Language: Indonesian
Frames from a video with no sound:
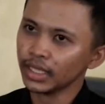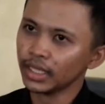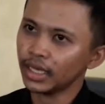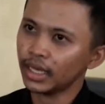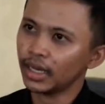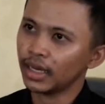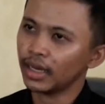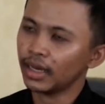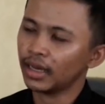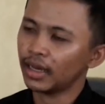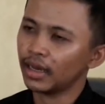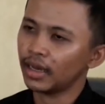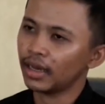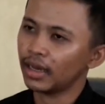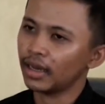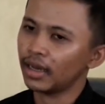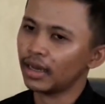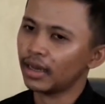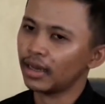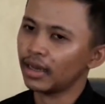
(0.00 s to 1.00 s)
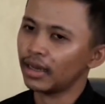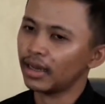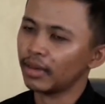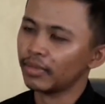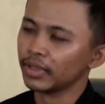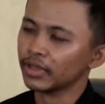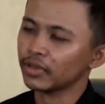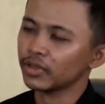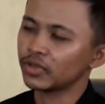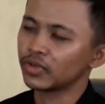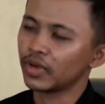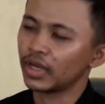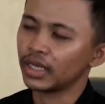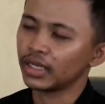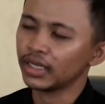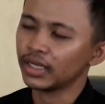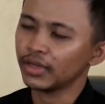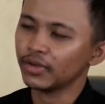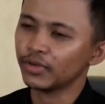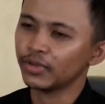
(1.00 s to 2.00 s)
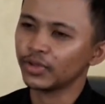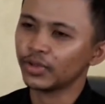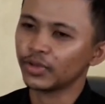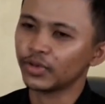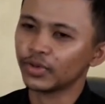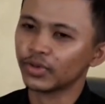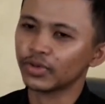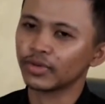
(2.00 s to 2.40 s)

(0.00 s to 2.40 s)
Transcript: uh, apa tujuannya untuk